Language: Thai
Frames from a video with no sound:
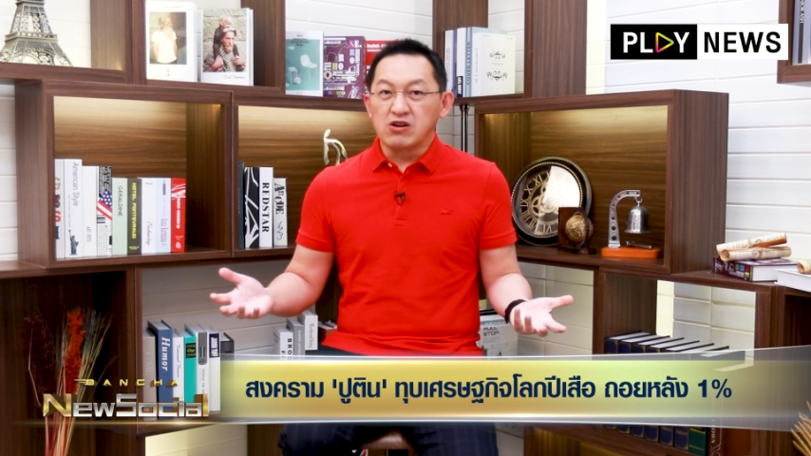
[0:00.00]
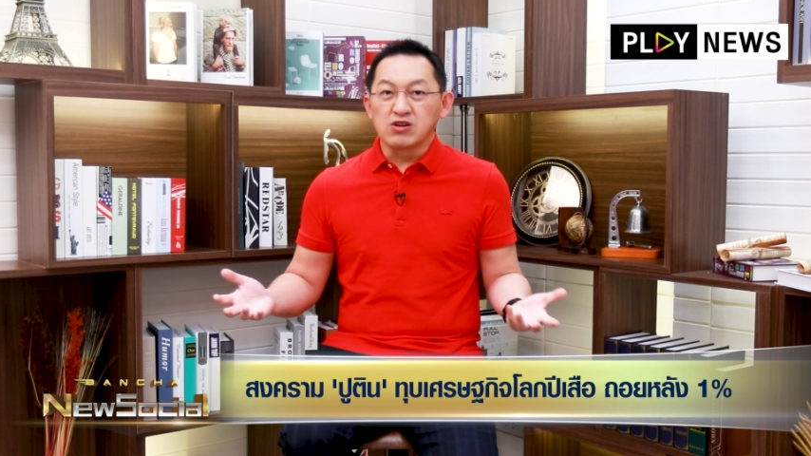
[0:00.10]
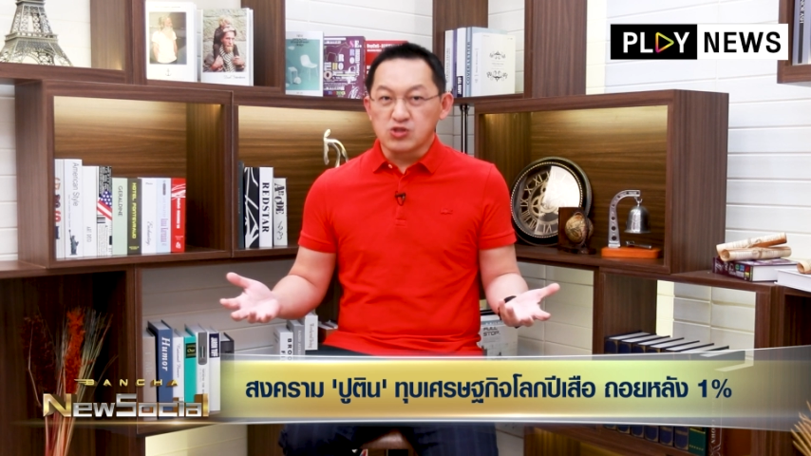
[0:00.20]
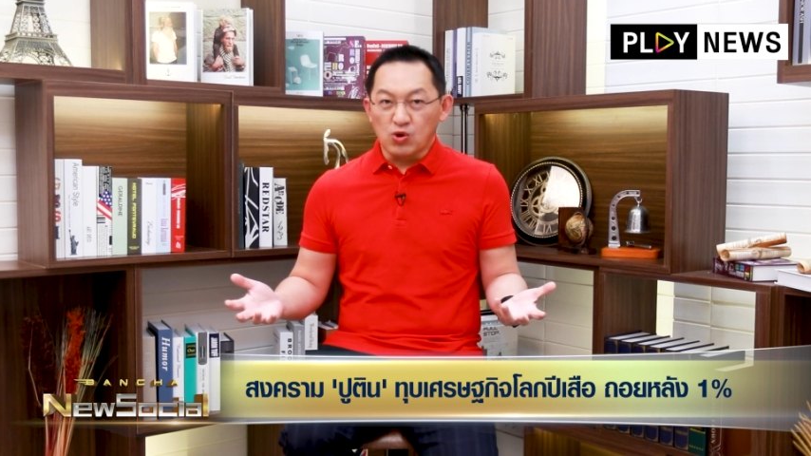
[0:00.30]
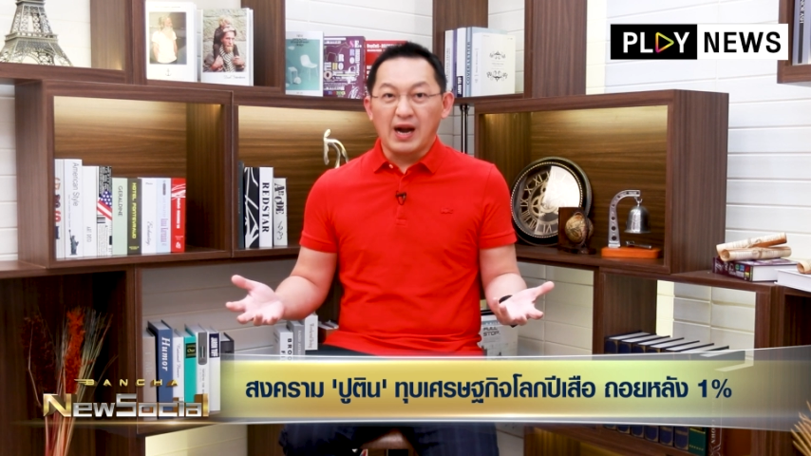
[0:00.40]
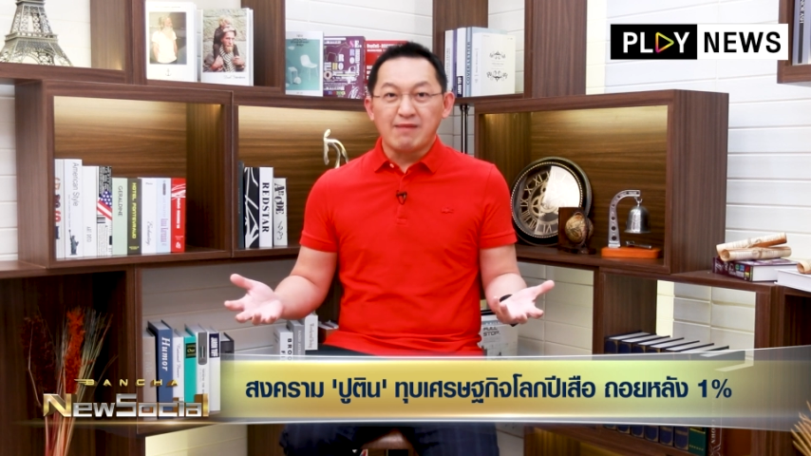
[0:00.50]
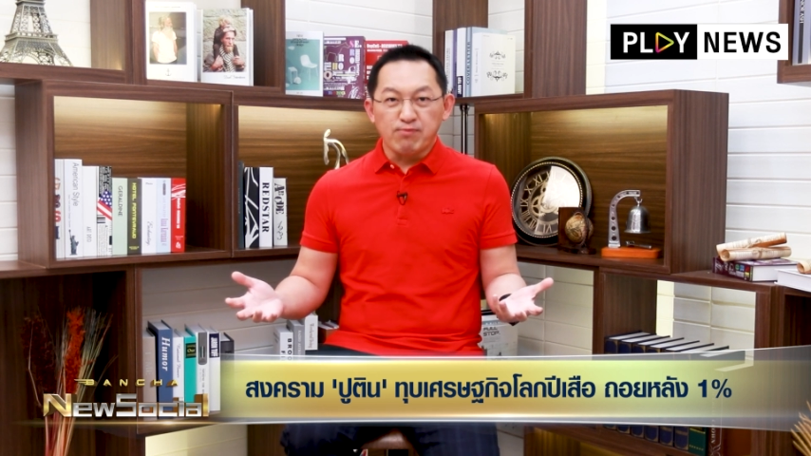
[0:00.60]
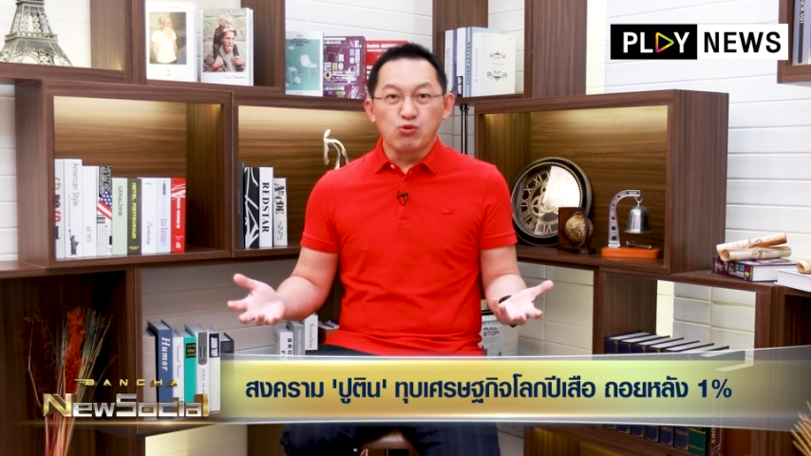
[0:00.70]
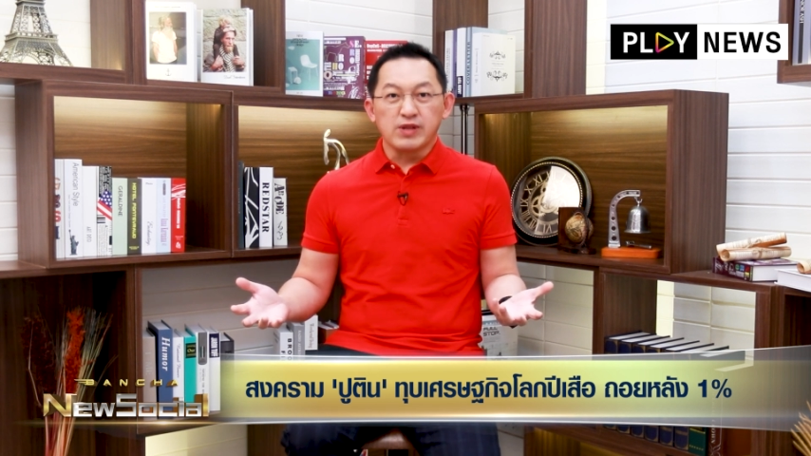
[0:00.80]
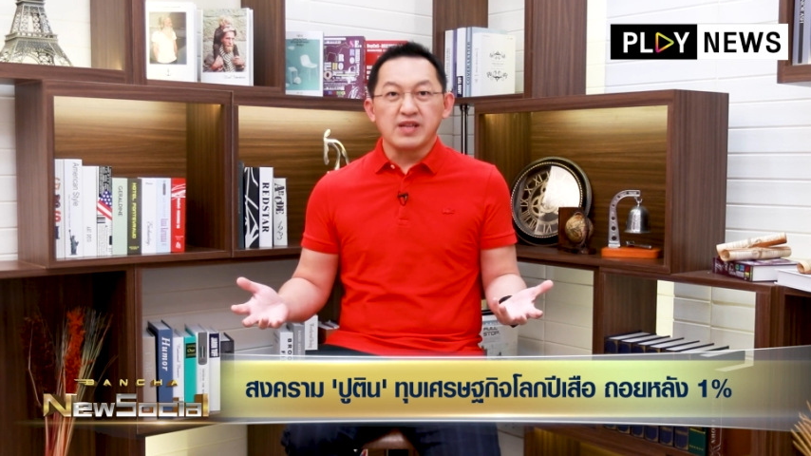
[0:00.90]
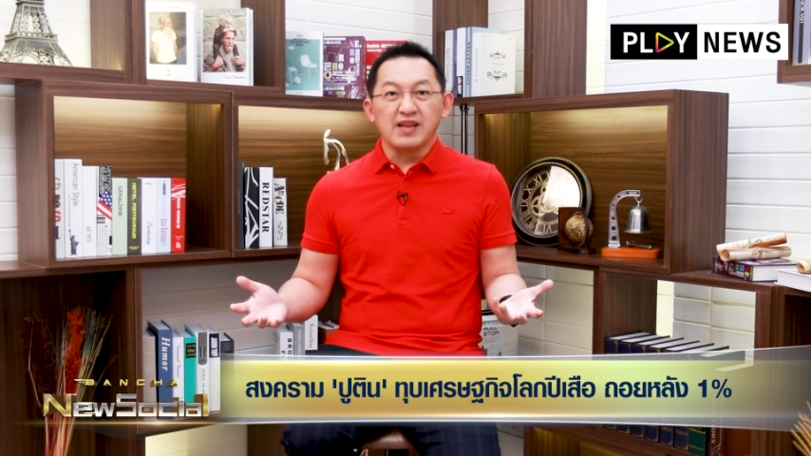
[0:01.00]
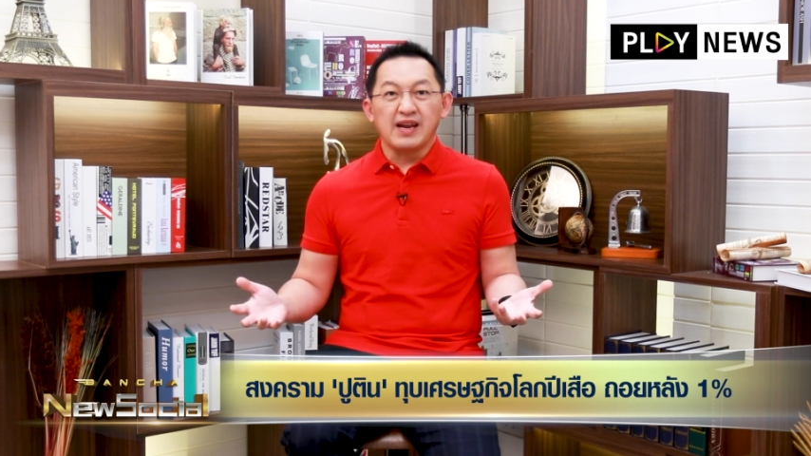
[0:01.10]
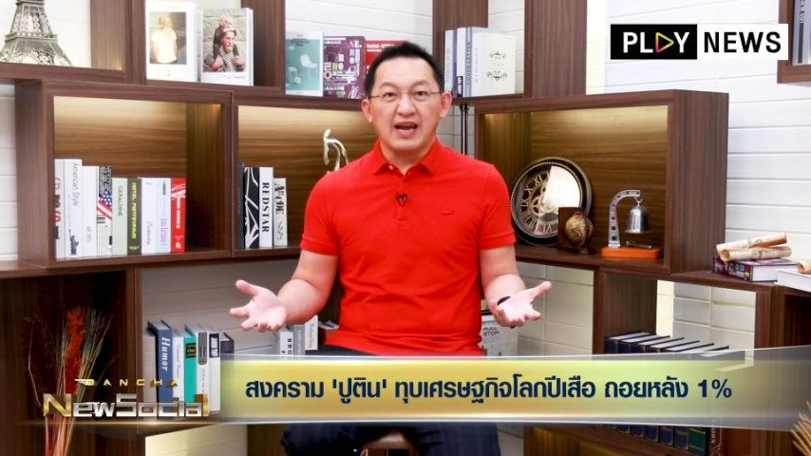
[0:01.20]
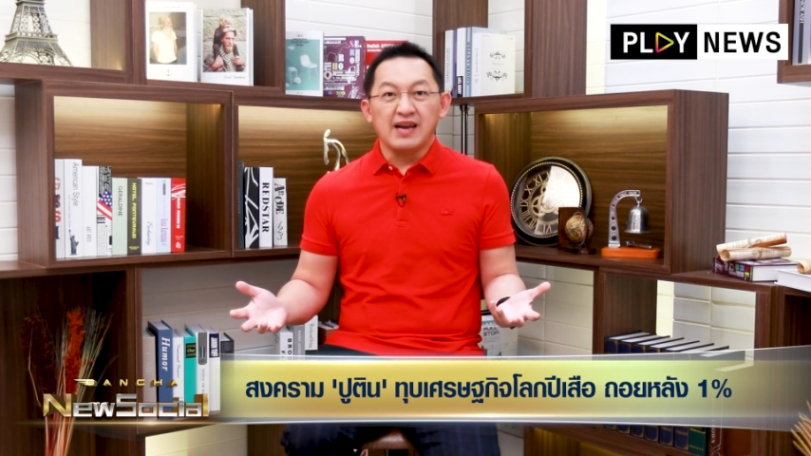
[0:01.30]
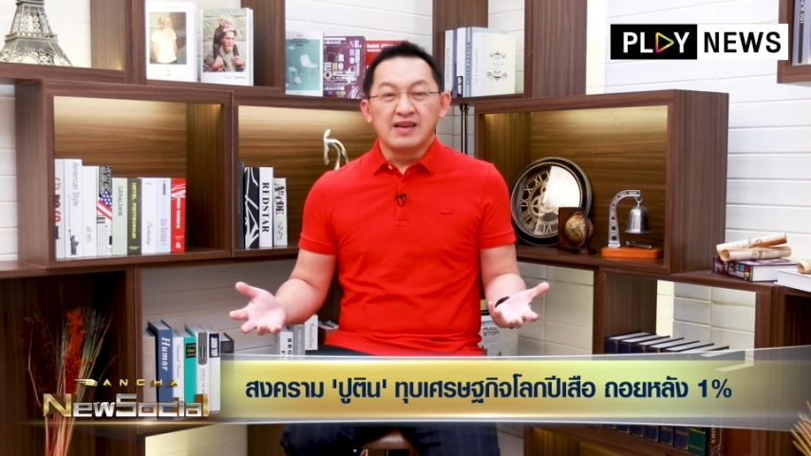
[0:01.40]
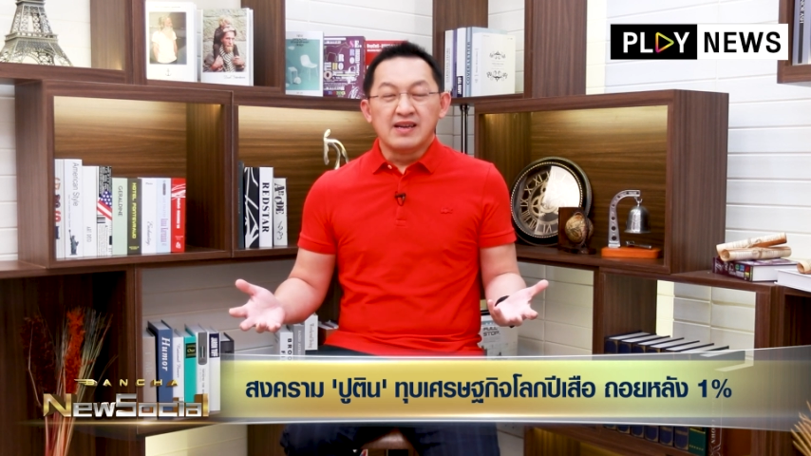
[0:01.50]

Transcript: ก็คือสงครามปูตินเนี่ยนะฮะ